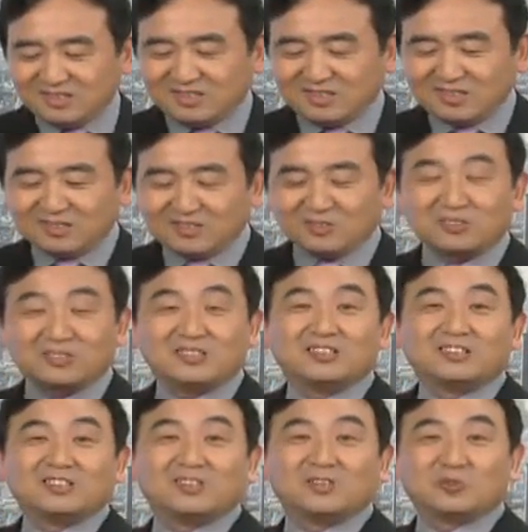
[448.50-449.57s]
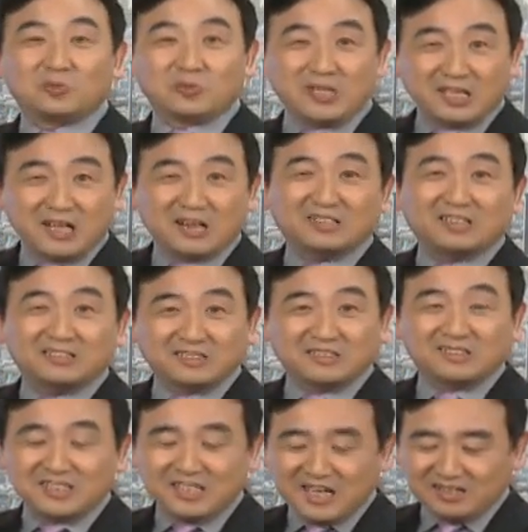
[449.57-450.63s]
那就是共产党临
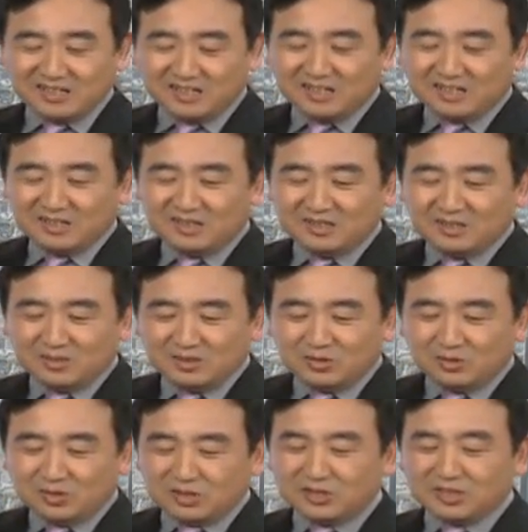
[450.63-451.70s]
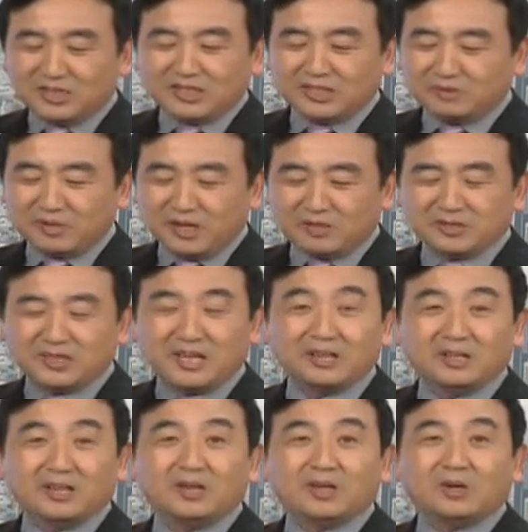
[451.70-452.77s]
死前的直接的表现。
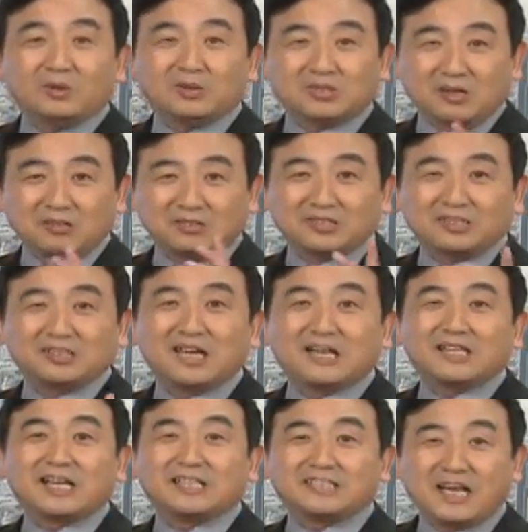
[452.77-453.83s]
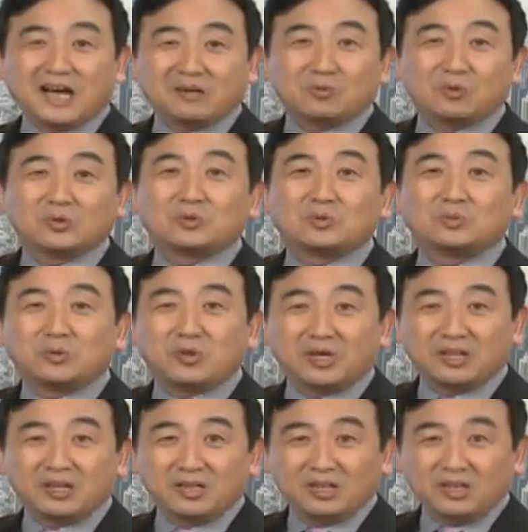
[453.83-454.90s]
我早就跟大家讲过，对不
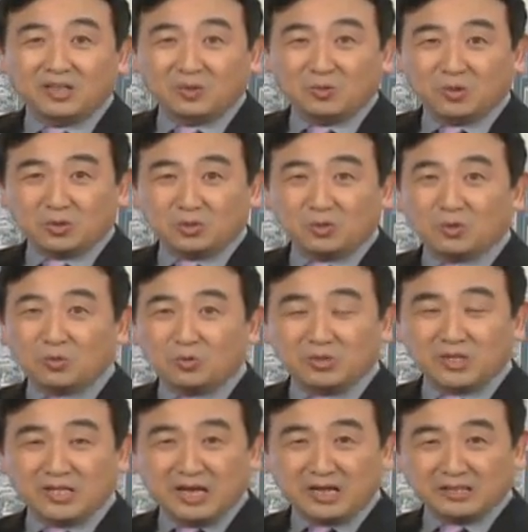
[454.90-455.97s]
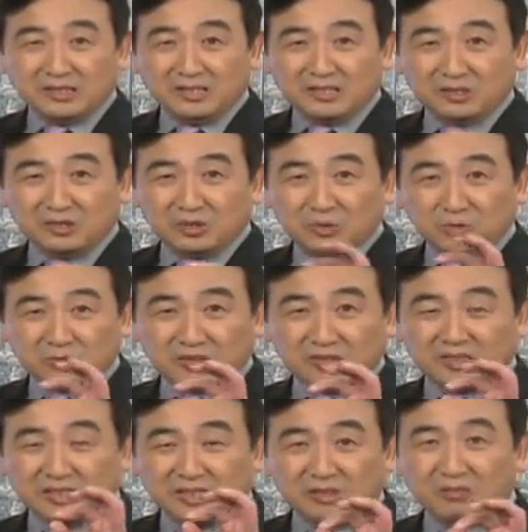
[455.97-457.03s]
对？我说共产党一定是用
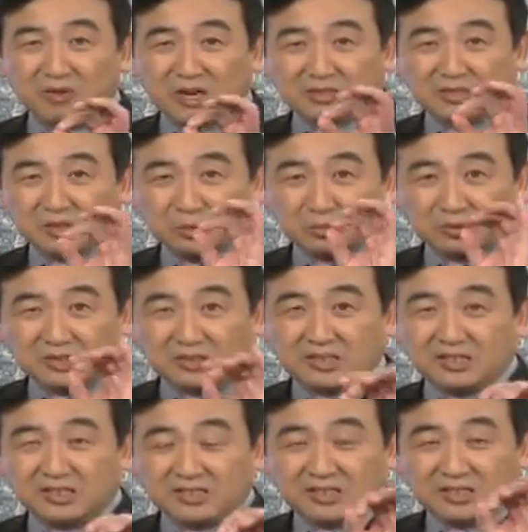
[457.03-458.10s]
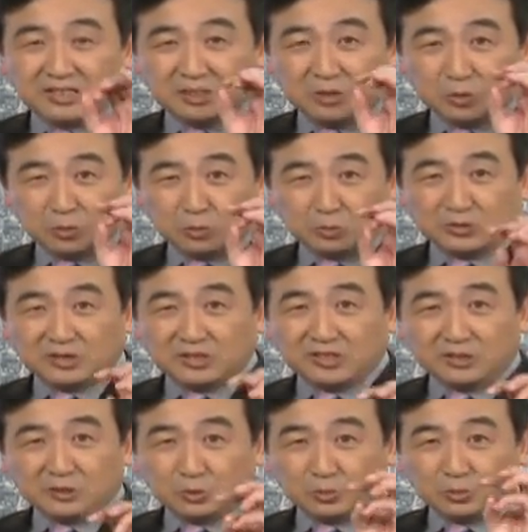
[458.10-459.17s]
自己的方式，用自己的机构，用自己
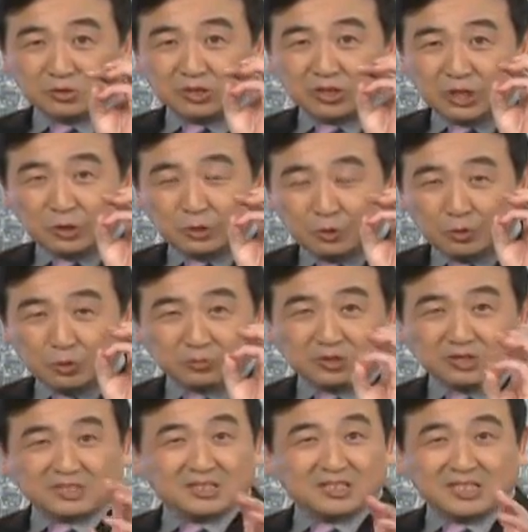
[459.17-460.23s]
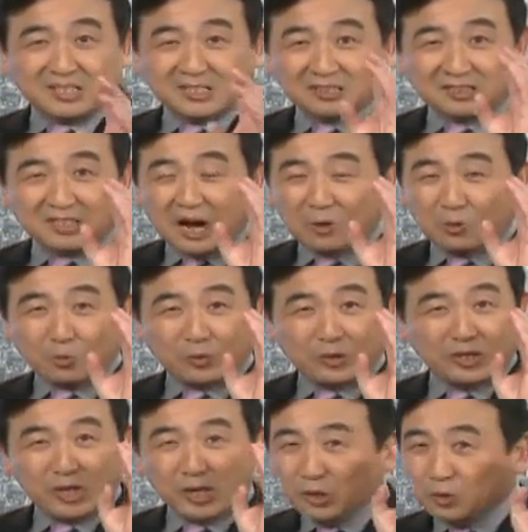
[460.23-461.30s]
的组织纪律，用自己的党
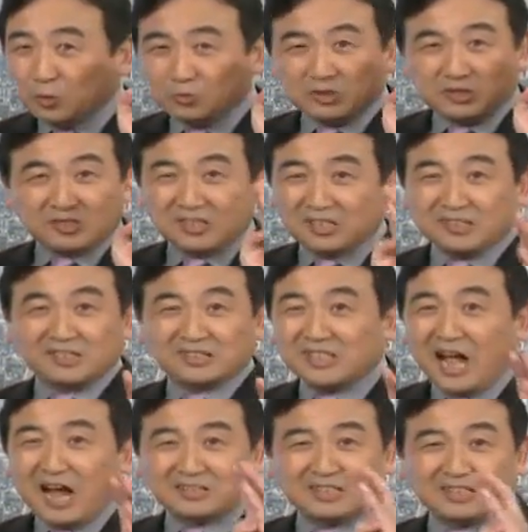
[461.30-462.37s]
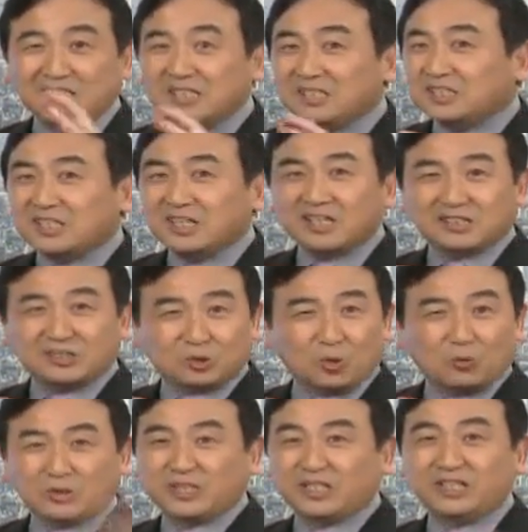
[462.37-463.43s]
规，用自己的党的一切的
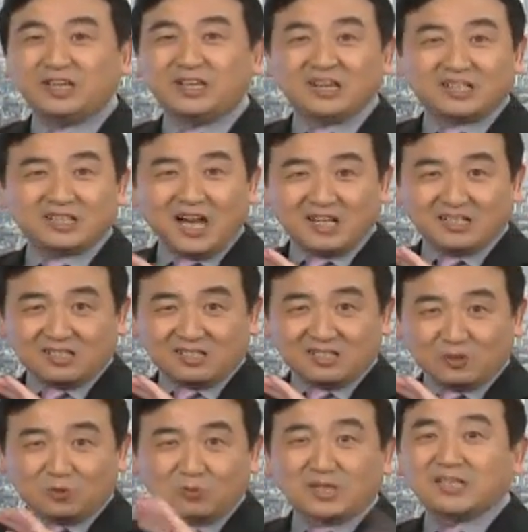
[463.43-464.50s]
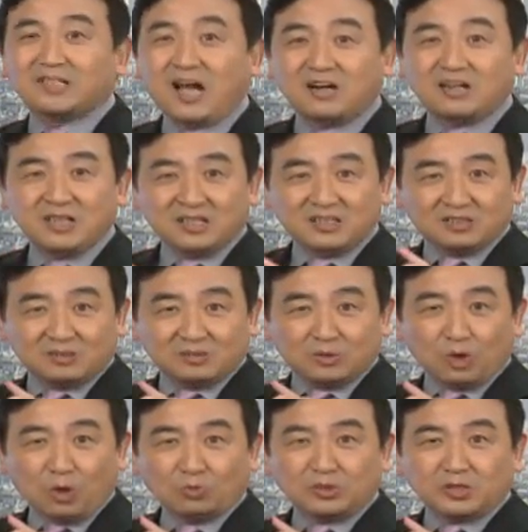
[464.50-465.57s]
东西干死共产党。
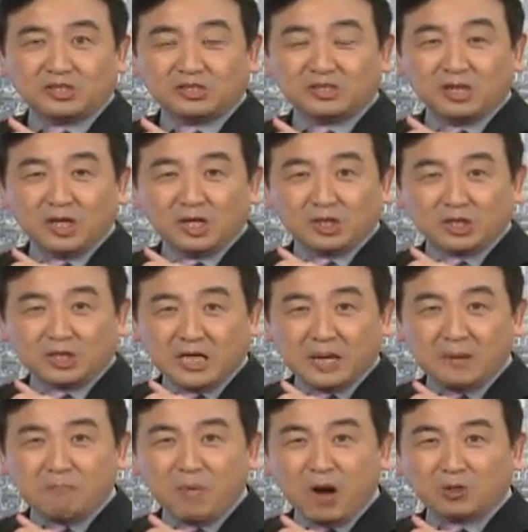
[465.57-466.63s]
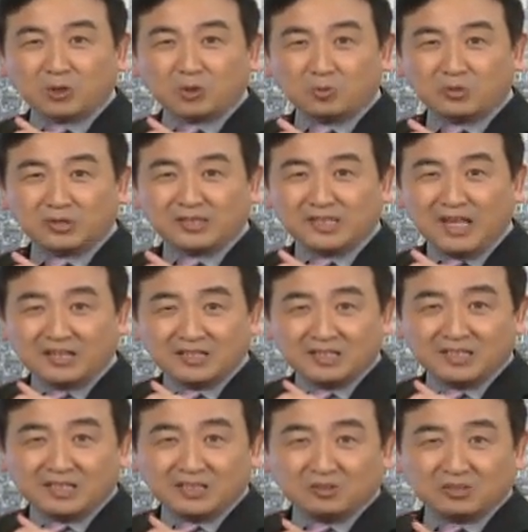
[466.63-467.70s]
同时谁抱着共产党
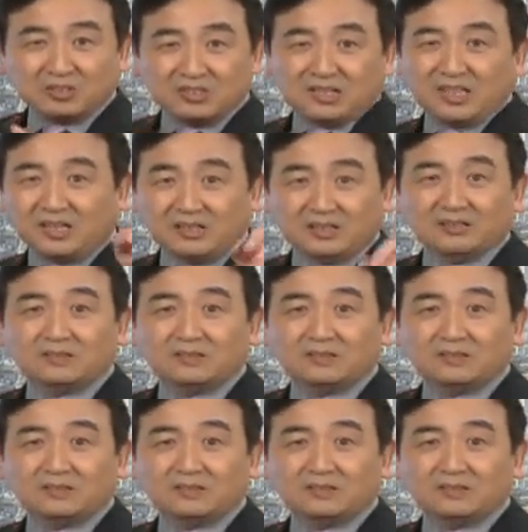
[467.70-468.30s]
谁就死定了。